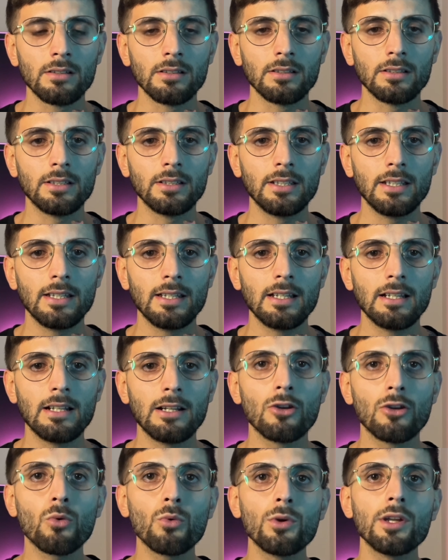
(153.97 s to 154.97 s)

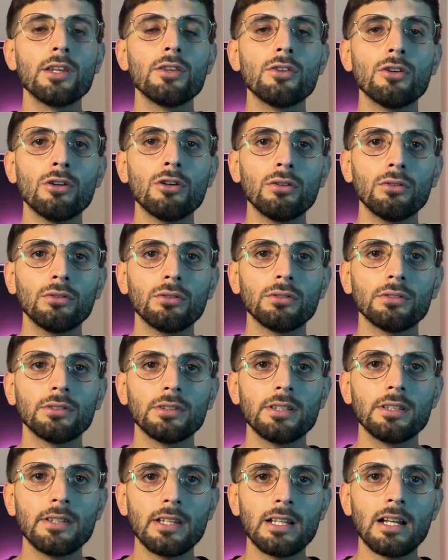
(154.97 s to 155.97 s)
del ruido
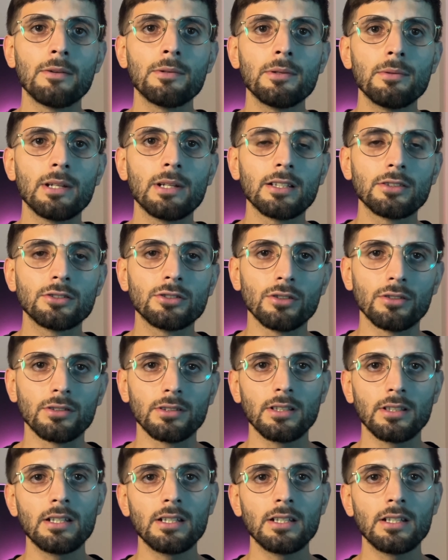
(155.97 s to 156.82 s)
y de la vibración.